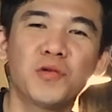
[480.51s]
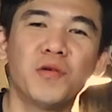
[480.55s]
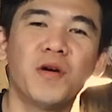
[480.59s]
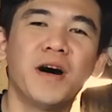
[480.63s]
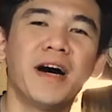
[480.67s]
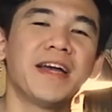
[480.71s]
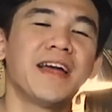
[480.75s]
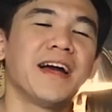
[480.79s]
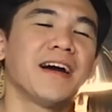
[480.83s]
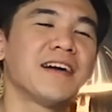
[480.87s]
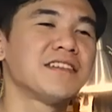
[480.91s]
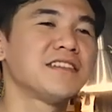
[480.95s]

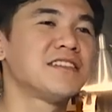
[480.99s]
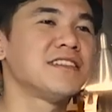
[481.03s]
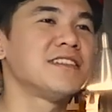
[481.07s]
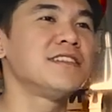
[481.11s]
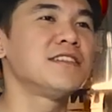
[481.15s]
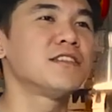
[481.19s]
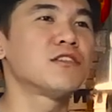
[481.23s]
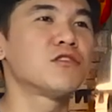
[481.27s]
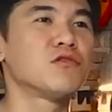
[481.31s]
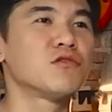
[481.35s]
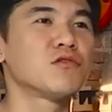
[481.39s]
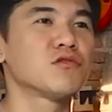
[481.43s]
gua yang
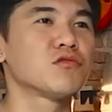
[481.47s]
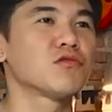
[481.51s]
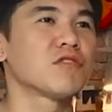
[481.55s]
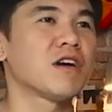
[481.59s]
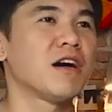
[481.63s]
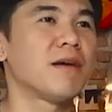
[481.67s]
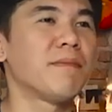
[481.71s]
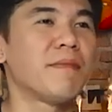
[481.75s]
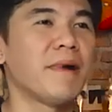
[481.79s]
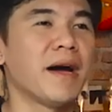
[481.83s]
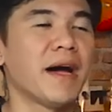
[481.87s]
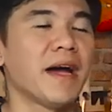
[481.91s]
cenderung
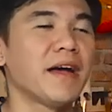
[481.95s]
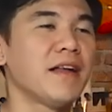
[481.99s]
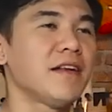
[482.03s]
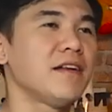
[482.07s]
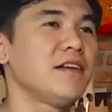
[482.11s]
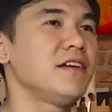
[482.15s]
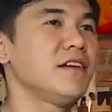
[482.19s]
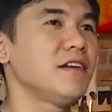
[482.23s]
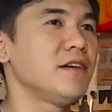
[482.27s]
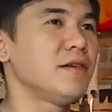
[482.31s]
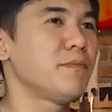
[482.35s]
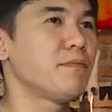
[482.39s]
suka
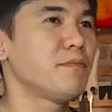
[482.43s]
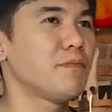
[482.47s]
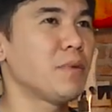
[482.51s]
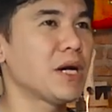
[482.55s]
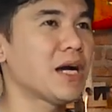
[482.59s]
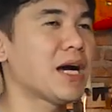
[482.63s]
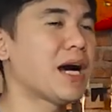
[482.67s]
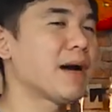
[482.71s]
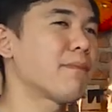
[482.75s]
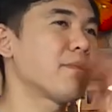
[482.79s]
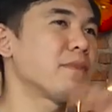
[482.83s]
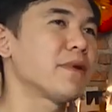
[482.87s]
main di
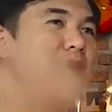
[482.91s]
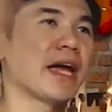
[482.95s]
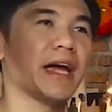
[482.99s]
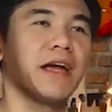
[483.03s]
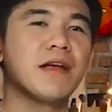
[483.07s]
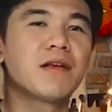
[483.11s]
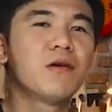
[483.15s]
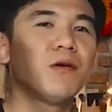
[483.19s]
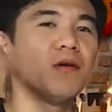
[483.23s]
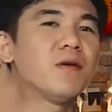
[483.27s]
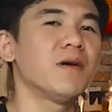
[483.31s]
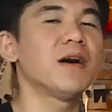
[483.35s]
pick up
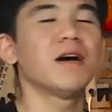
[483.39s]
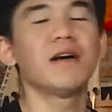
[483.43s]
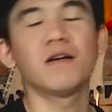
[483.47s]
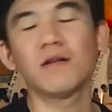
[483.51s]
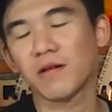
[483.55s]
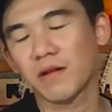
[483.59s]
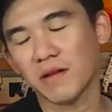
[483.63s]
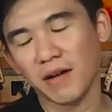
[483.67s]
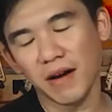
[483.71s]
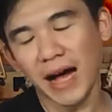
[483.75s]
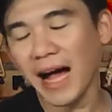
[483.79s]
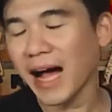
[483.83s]
neck
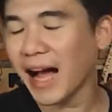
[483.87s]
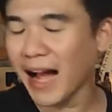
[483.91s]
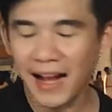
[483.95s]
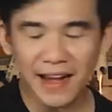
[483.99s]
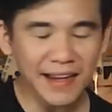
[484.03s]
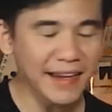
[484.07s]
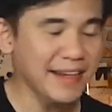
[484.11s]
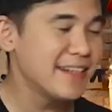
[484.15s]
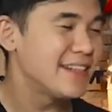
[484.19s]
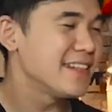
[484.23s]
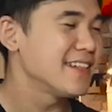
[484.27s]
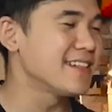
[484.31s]
doang, ah
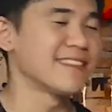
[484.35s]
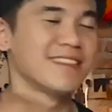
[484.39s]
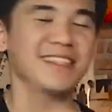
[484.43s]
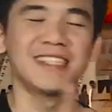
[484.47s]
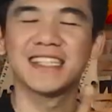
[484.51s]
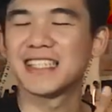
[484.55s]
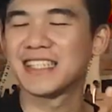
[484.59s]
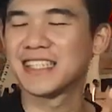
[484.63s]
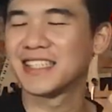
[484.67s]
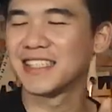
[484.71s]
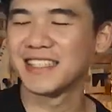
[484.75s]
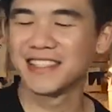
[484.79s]
ini
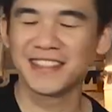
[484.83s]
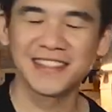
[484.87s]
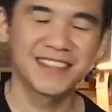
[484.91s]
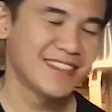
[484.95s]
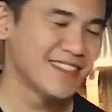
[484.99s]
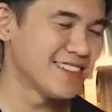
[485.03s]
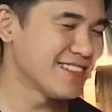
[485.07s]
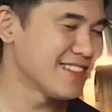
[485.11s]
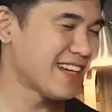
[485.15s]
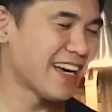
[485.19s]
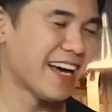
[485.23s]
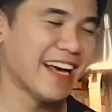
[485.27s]
sih
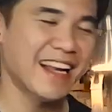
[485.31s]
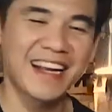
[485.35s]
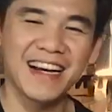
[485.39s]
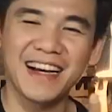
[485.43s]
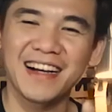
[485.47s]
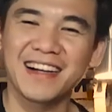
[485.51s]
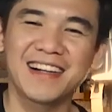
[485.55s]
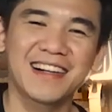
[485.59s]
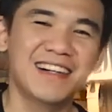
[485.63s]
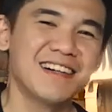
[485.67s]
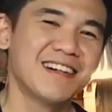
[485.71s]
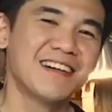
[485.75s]

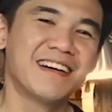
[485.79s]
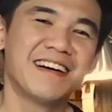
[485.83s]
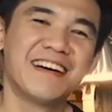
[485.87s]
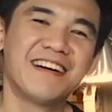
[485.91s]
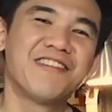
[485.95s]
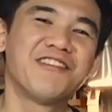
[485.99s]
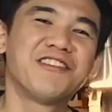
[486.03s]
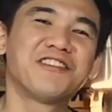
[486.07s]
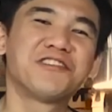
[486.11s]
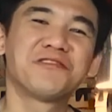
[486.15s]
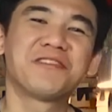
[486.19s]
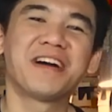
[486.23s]
enak.
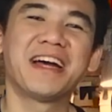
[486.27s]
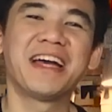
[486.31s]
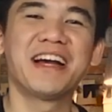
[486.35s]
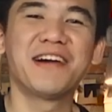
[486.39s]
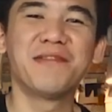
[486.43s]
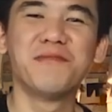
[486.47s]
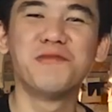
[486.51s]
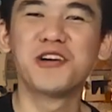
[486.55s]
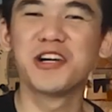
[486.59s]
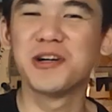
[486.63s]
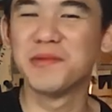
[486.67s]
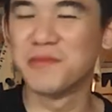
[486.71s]
Gua suka
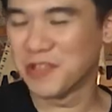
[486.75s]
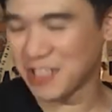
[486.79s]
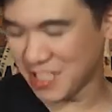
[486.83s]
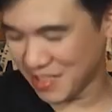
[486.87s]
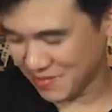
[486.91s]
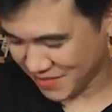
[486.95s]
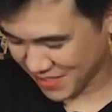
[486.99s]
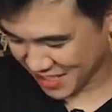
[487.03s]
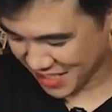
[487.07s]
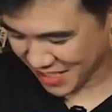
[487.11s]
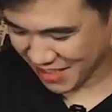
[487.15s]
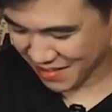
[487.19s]
yang gemuk-gemuk
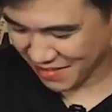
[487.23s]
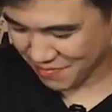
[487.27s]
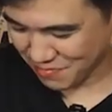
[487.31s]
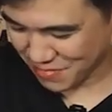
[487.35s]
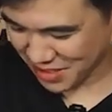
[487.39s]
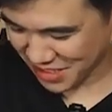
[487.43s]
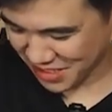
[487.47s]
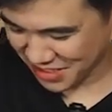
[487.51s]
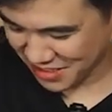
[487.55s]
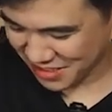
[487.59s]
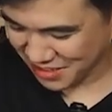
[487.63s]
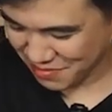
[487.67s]
emang yang
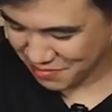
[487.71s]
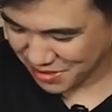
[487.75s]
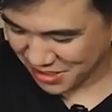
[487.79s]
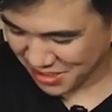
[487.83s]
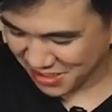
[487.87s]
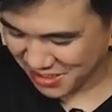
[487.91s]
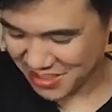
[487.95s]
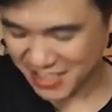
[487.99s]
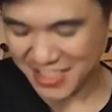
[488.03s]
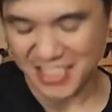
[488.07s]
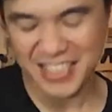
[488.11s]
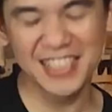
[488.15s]

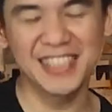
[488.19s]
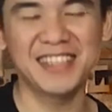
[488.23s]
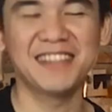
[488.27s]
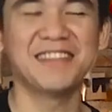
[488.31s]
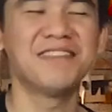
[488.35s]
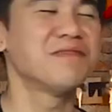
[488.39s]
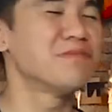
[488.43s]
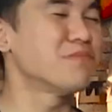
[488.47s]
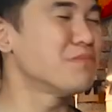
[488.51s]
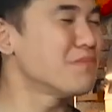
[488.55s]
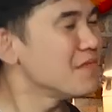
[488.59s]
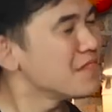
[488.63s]
berisi-berisi.
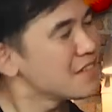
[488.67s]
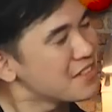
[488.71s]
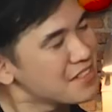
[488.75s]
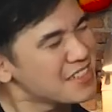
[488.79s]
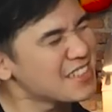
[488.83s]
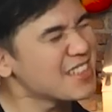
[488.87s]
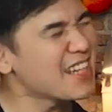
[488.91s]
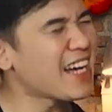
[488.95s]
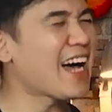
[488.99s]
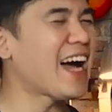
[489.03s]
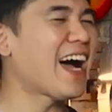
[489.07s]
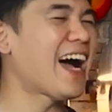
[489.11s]

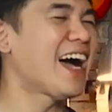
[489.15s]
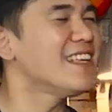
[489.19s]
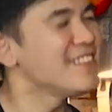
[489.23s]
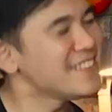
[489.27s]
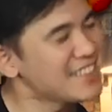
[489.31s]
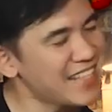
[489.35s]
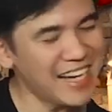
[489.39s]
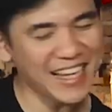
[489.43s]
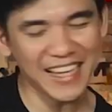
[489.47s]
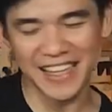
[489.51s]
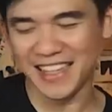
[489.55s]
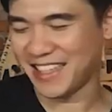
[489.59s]

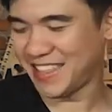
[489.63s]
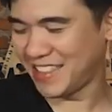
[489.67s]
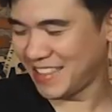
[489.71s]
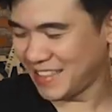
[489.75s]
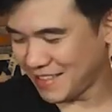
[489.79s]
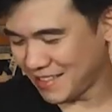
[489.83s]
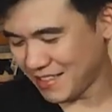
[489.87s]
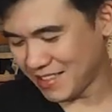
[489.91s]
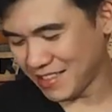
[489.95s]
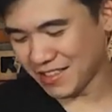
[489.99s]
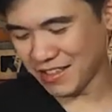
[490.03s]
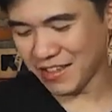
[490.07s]
Anjay.
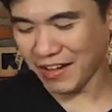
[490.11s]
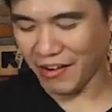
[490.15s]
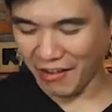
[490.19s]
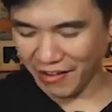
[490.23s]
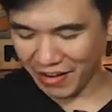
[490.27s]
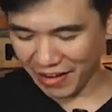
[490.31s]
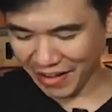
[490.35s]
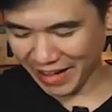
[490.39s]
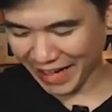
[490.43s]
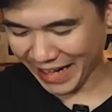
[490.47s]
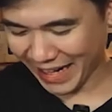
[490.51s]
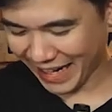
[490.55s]

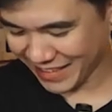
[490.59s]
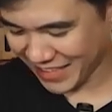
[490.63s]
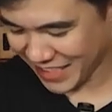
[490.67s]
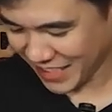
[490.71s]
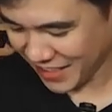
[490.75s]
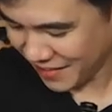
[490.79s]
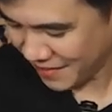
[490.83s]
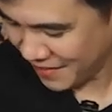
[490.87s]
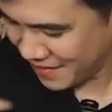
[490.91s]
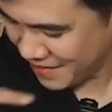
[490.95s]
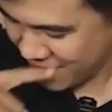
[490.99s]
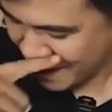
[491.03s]

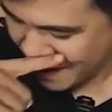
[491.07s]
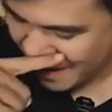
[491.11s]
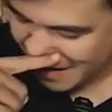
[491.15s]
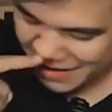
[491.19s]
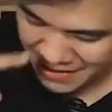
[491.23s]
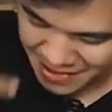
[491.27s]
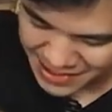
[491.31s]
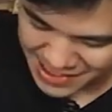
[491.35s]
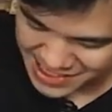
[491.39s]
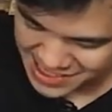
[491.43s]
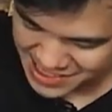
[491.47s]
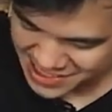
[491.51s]
Asik.
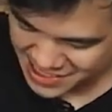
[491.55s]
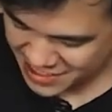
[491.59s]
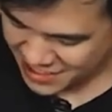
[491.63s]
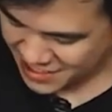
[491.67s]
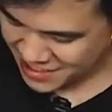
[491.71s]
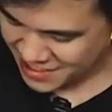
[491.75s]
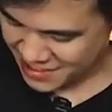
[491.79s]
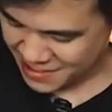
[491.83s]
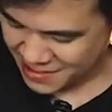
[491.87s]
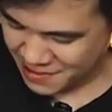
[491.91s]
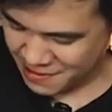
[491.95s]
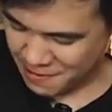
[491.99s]

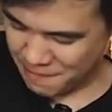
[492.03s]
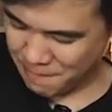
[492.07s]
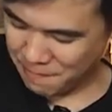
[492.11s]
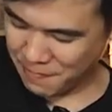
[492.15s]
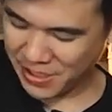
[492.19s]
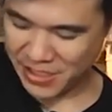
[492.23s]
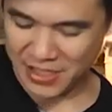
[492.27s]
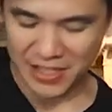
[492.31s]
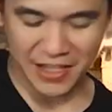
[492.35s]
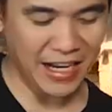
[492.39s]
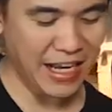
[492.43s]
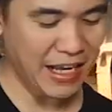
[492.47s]
Uh,
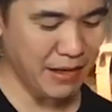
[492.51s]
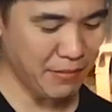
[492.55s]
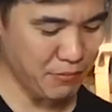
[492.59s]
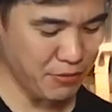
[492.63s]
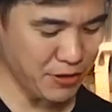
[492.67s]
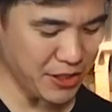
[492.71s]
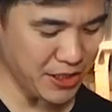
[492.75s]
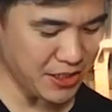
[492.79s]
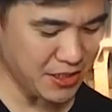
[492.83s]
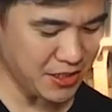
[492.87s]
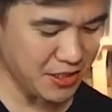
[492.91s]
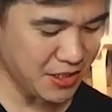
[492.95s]
middle and
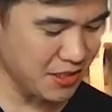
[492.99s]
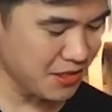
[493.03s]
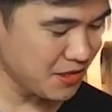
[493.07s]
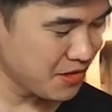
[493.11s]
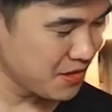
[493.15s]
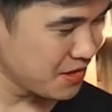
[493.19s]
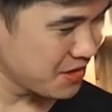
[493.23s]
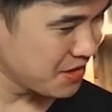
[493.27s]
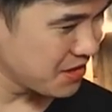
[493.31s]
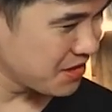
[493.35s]
bridge. Kita